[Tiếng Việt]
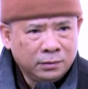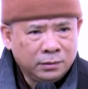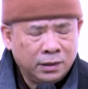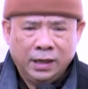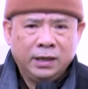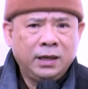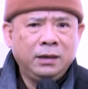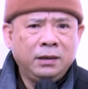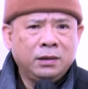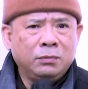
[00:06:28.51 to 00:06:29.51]
Thế
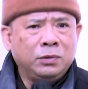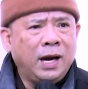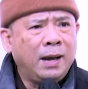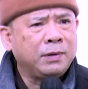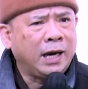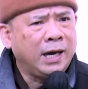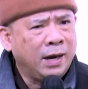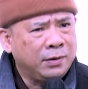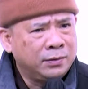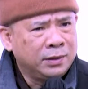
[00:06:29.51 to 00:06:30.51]
thì chúng ta làm cách
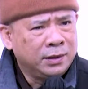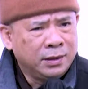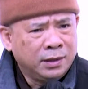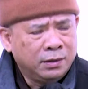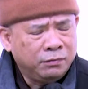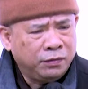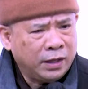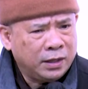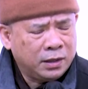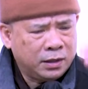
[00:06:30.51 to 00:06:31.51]
nào?
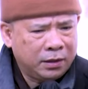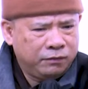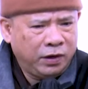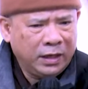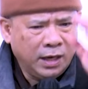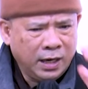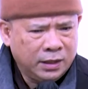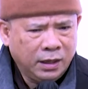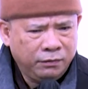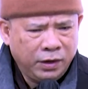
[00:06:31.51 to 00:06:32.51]
Phải, phải
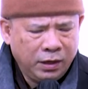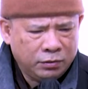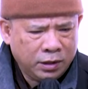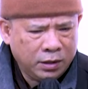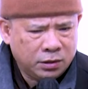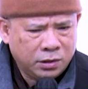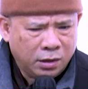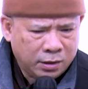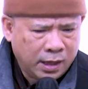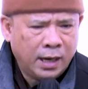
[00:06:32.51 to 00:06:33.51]
nhận thức và hiểu rất
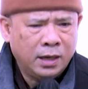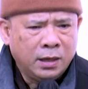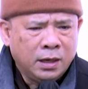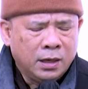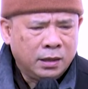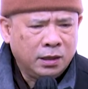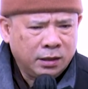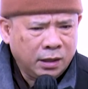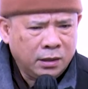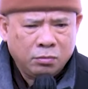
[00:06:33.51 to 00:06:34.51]
rõ rằng những
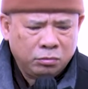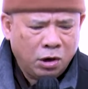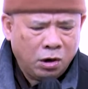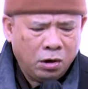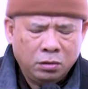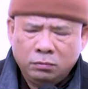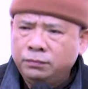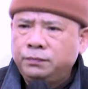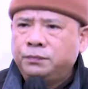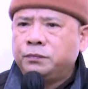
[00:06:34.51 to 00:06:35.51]
cái chất độc đó
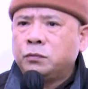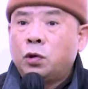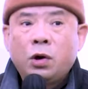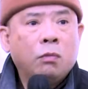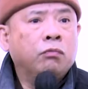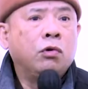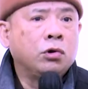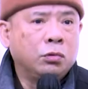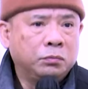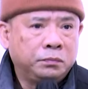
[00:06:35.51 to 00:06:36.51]
nó độc
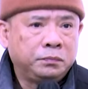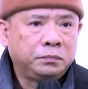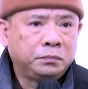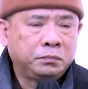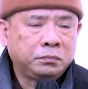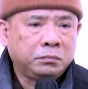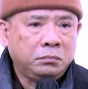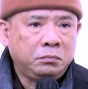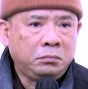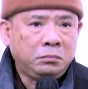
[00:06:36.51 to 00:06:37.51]
vô cùng.
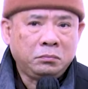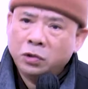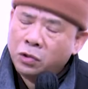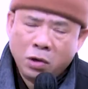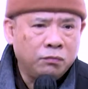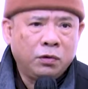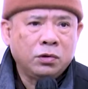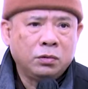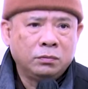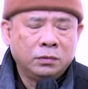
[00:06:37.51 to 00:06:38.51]
Nó độc
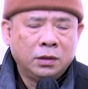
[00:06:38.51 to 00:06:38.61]
vô cùng.